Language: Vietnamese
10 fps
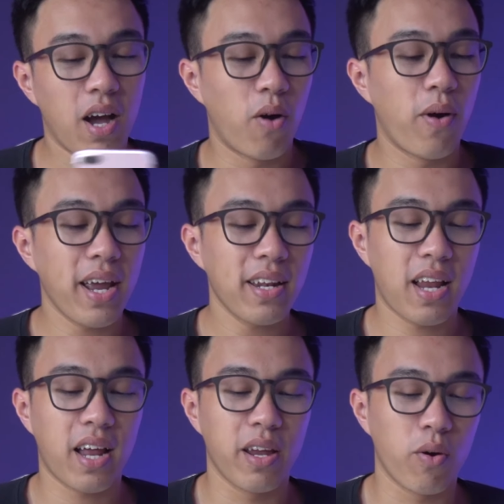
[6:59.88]
Hầu hết
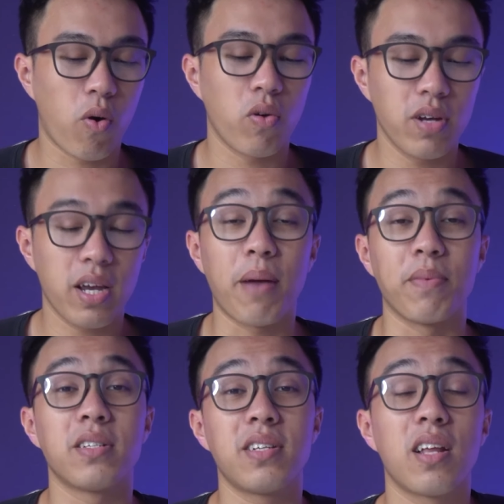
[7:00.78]
là đều có những cái
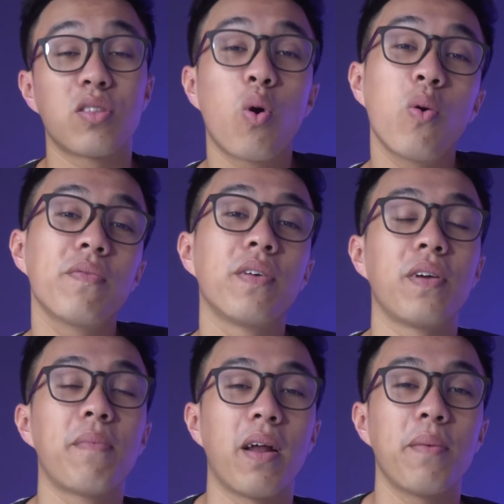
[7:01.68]
cảm nhận rất là tốt về
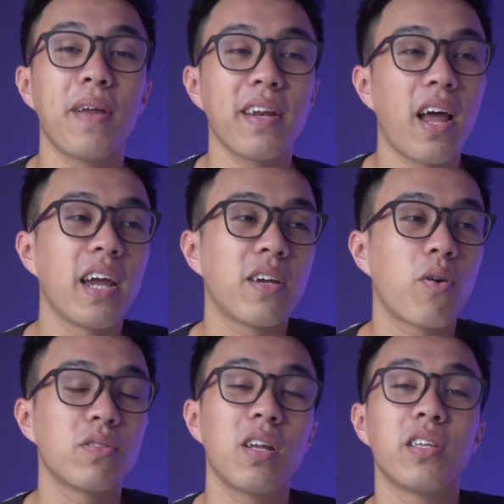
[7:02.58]
phiên bản update này
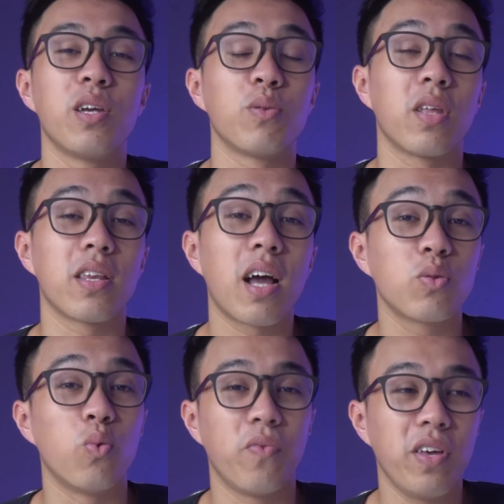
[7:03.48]
Có rất là nhiều tính
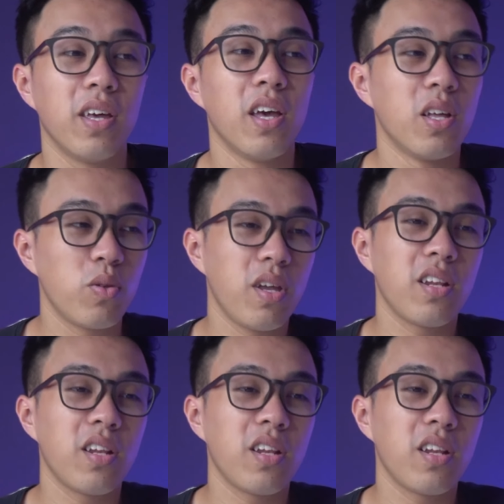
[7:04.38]
năng thú vị Tuy